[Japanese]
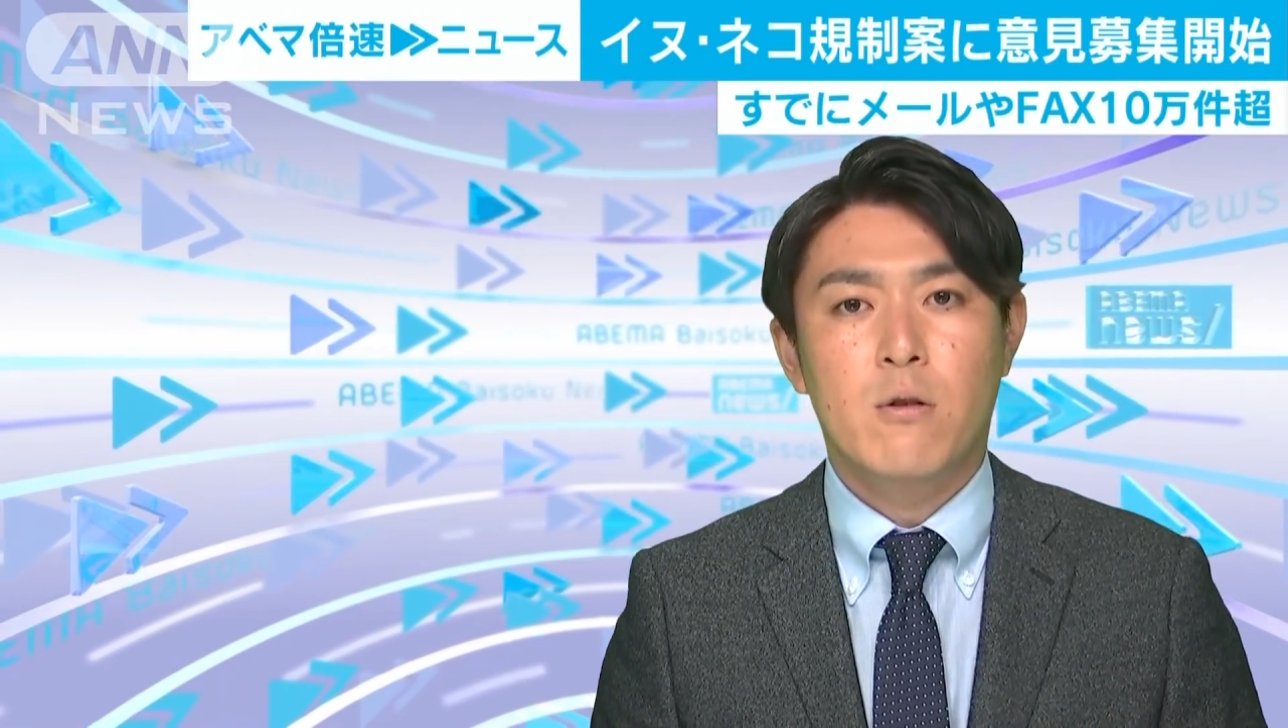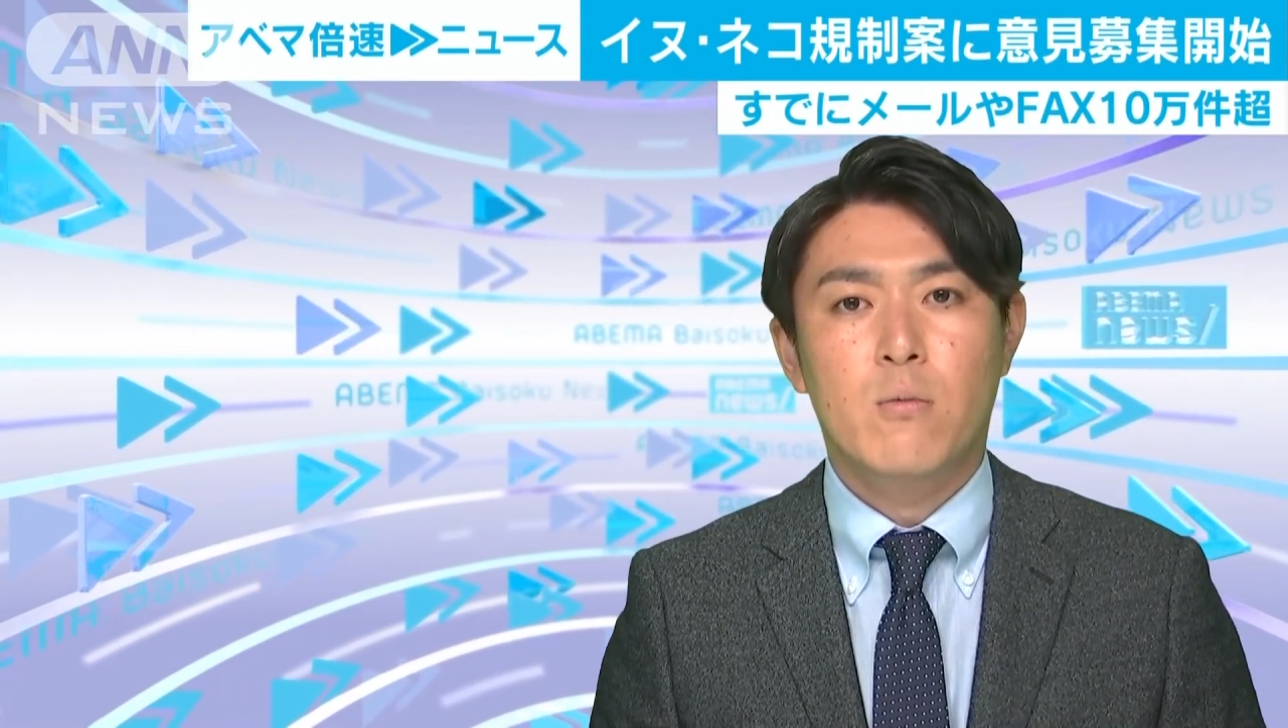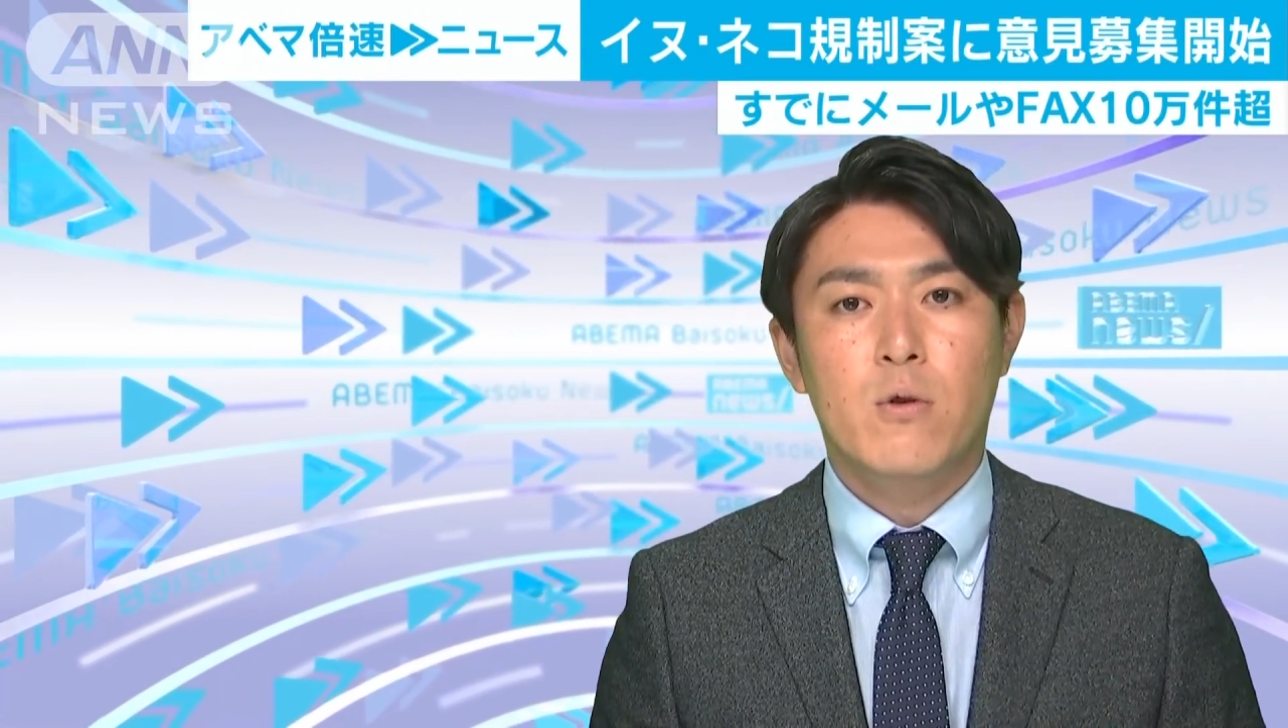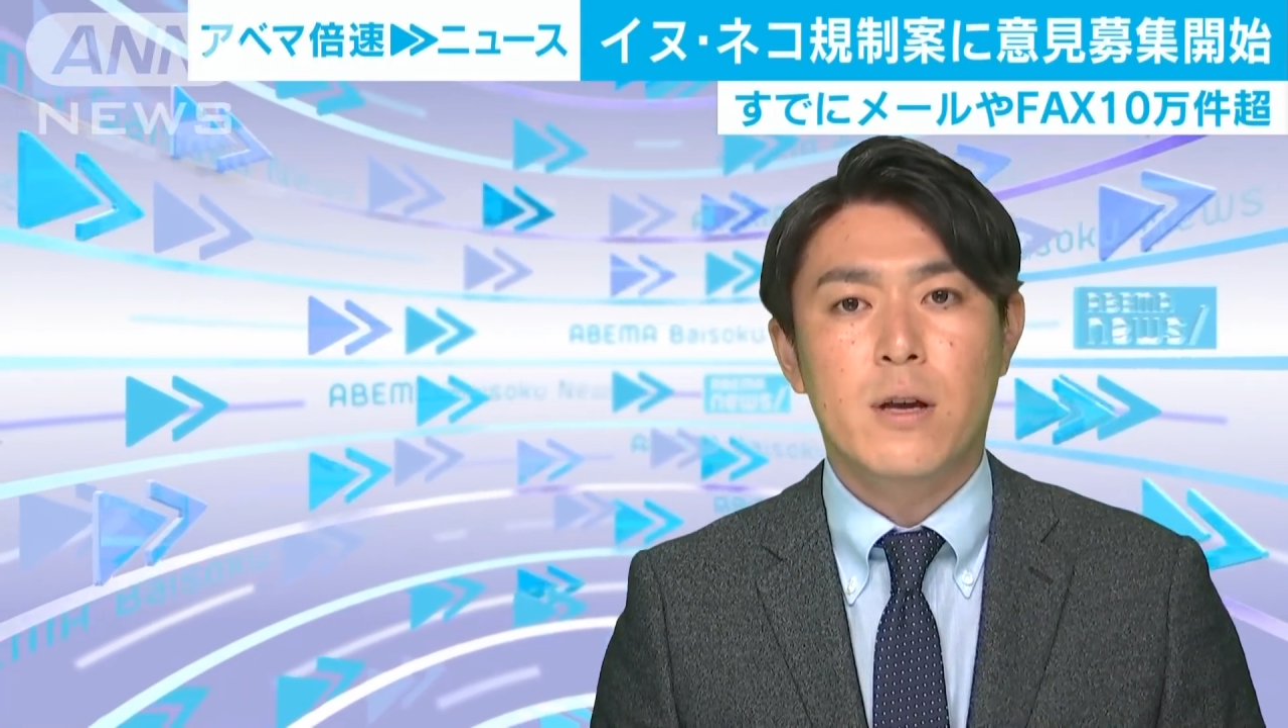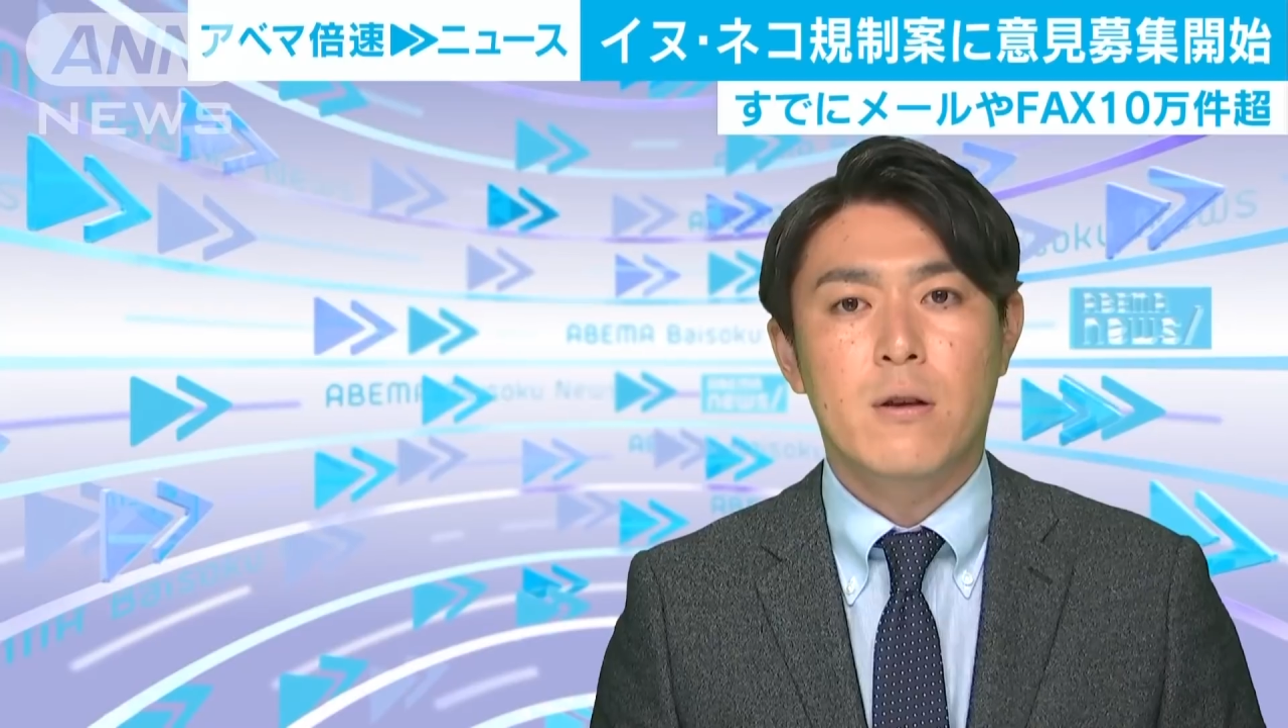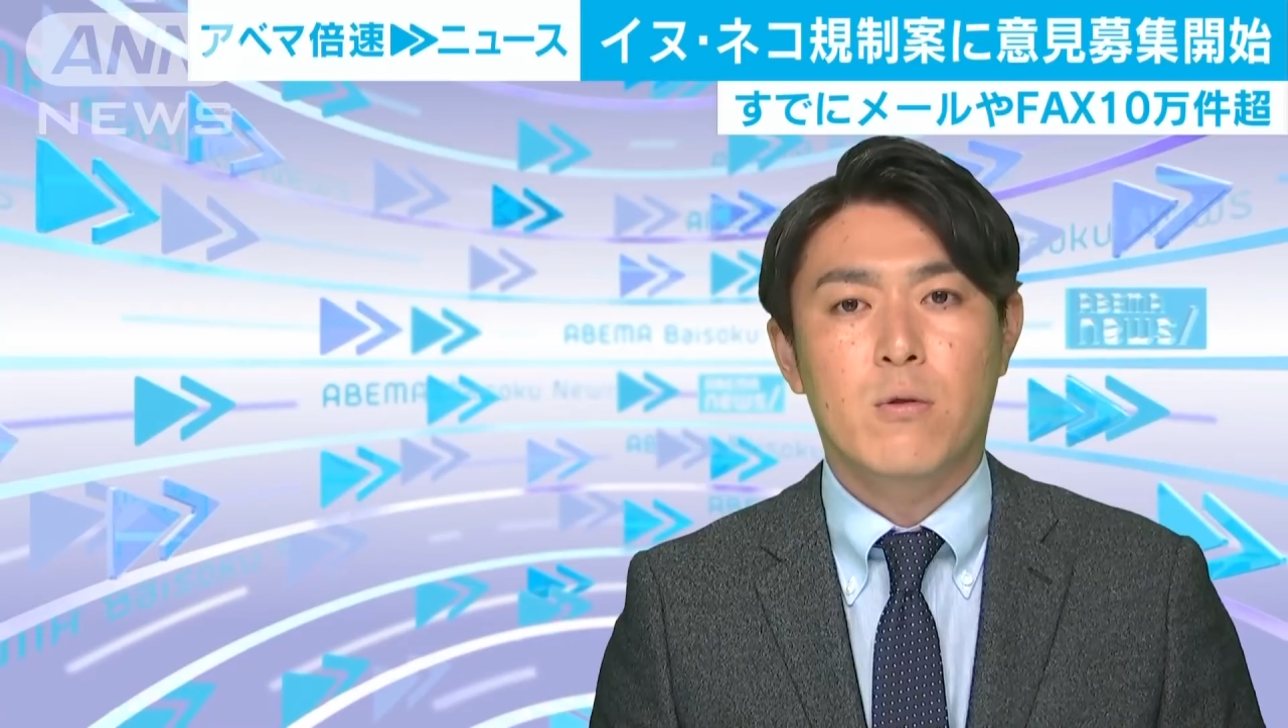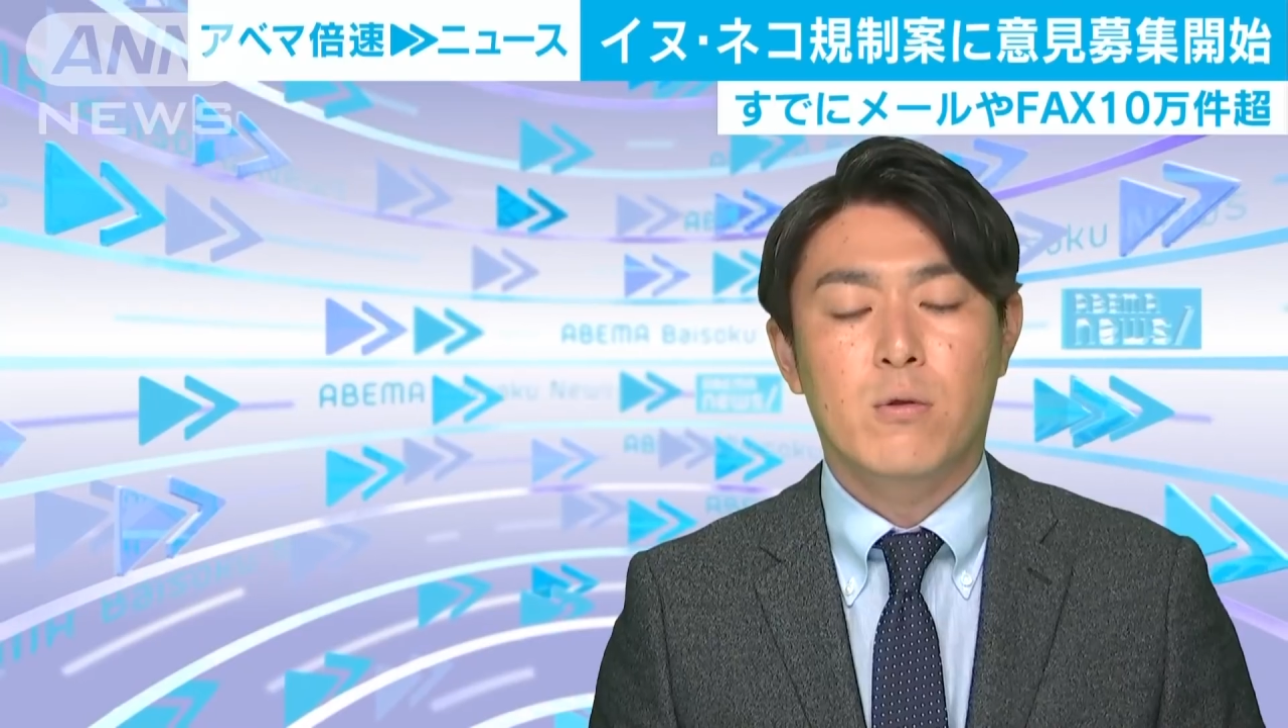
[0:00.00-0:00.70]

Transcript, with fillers: 限を設け